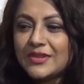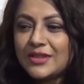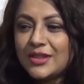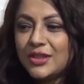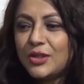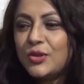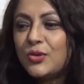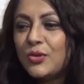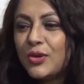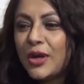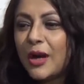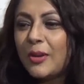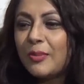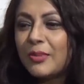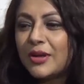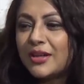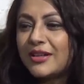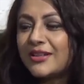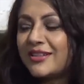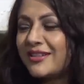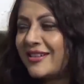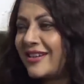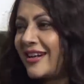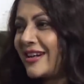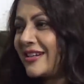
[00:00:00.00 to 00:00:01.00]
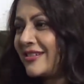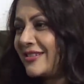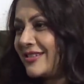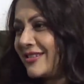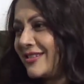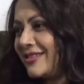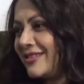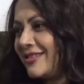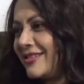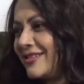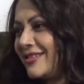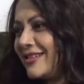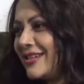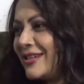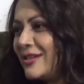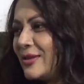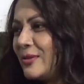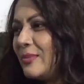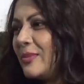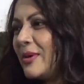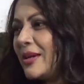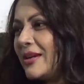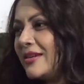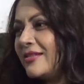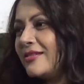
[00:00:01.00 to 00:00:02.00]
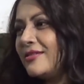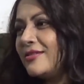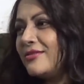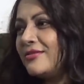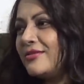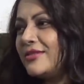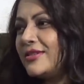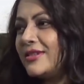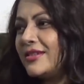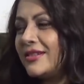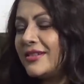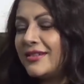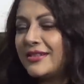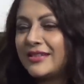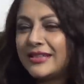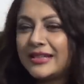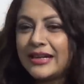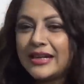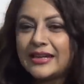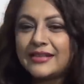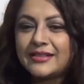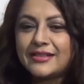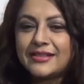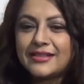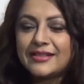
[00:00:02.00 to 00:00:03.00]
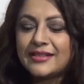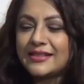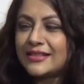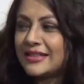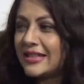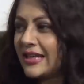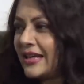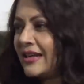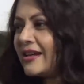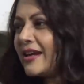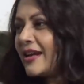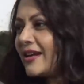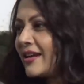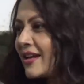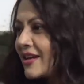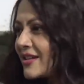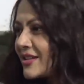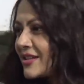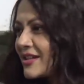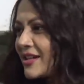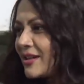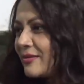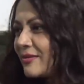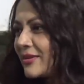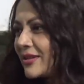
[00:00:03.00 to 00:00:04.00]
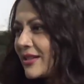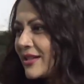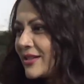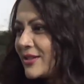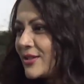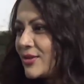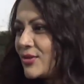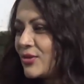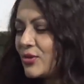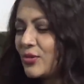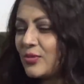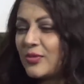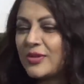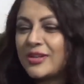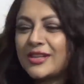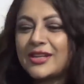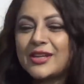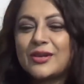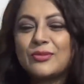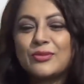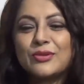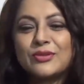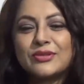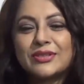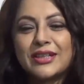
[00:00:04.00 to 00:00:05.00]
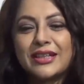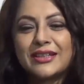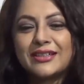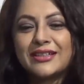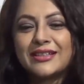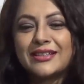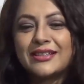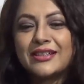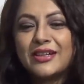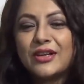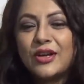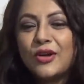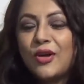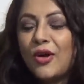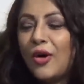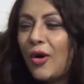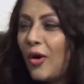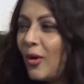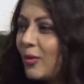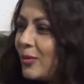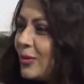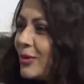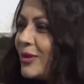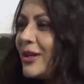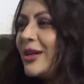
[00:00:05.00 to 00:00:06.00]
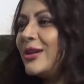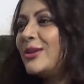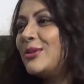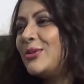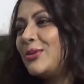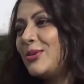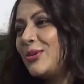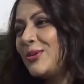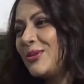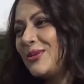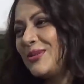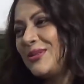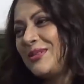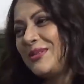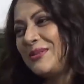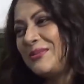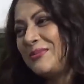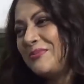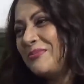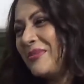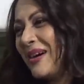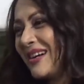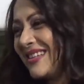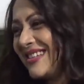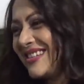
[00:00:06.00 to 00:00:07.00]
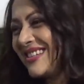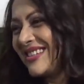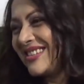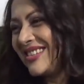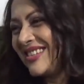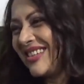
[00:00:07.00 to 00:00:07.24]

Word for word: নিউ কামার ডিরেক্টর ইন্ডিপেন্ডেন্ট ডিরেক্টর্স এরাই আসে আমার কাছে ছবি নিয়ে এবং তাদের অবধারিত বাজেট